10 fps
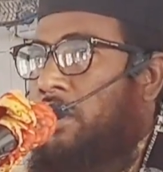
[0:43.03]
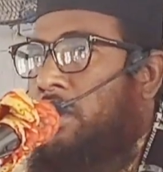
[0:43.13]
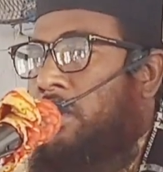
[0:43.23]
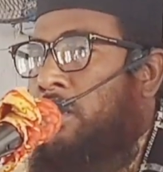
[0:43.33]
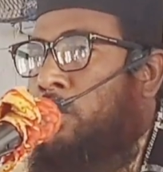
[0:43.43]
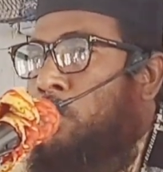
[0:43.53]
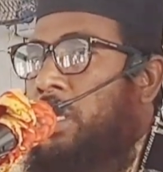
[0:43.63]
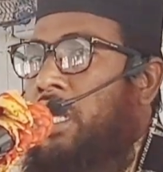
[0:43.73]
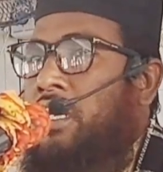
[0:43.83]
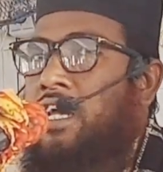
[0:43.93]
দুনিয়ার
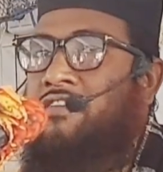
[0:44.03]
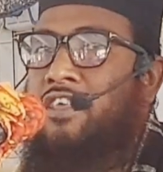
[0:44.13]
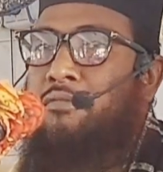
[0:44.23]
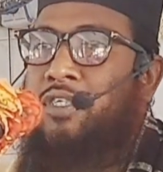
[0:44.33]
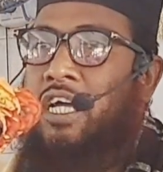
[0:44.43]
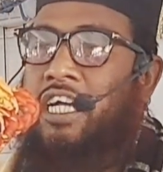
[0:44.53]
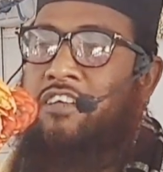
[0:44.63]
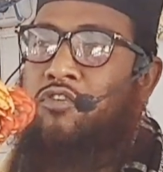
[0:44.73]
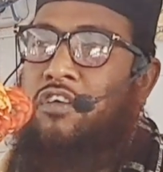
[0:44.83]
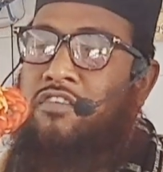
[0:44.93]
কাজকাম যা কিছু
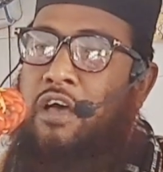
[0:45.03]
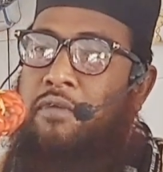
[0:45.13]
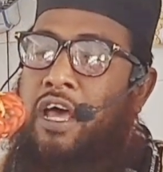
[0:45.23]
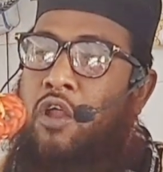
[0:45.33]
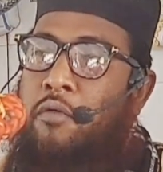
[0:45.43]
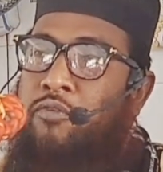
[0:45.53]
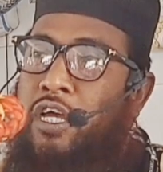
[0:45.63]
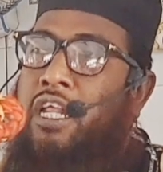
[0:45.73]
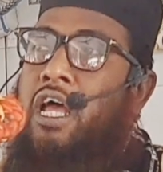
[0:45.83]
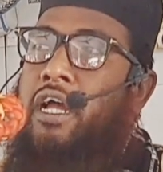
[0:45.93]
আছে আমরা রমজানের
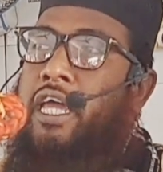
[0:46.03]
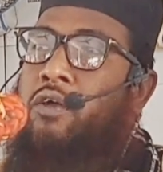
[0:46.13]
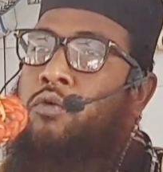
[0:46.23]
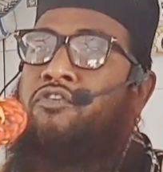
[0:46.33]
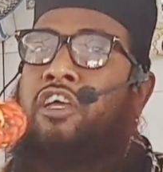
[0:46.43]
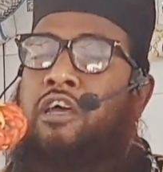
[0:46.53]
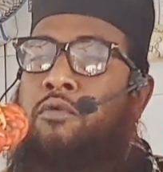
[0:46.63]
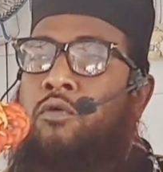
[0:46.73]
আগে গুছিয়ে নেব